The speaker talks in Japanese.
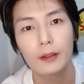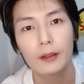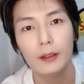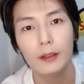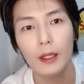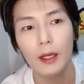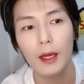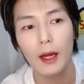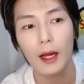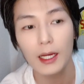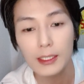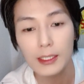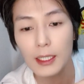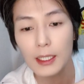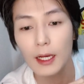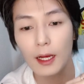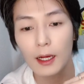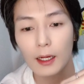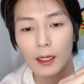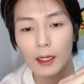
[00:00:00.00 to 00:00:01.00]
で
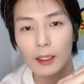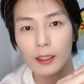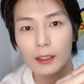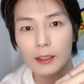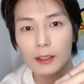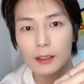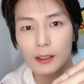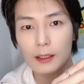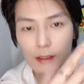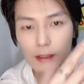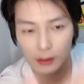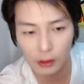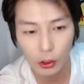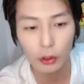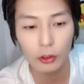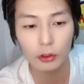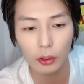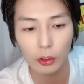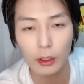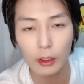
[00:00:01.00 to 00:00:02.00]
朝
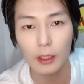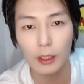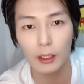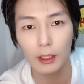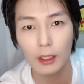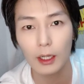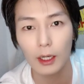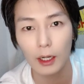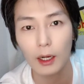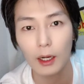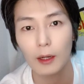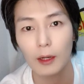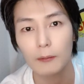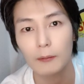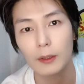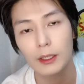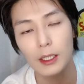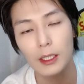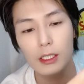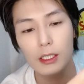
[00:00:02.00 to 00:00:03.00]
ちょっとでいいから、
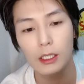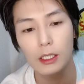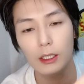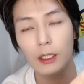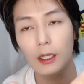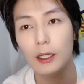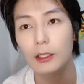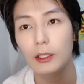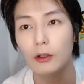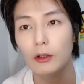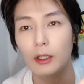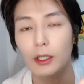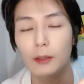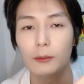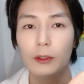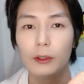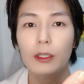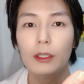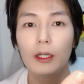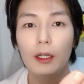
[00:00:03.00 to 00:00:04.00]
まあ、電車の中とかで
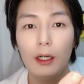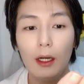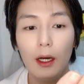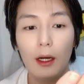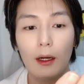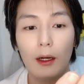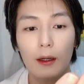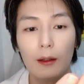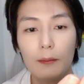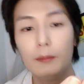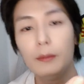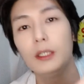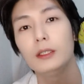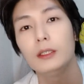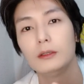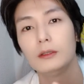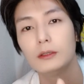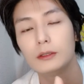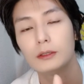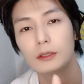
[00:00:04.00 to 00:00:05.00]
もいいから見
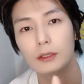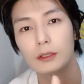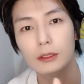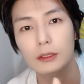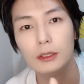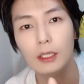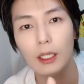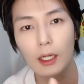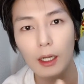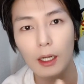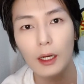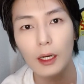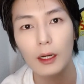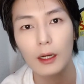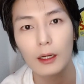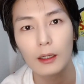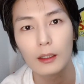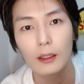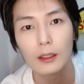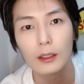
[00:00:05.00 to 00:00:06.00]
る。そした
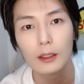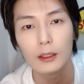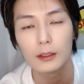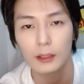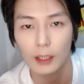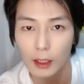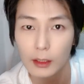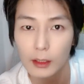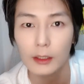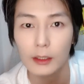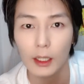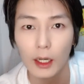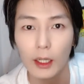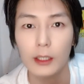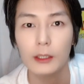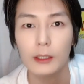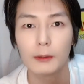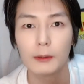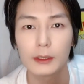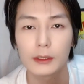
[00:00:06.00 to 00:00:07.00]
ら大体入っ
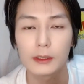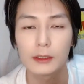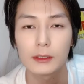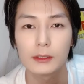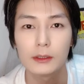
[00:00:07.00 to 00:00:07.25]
てます。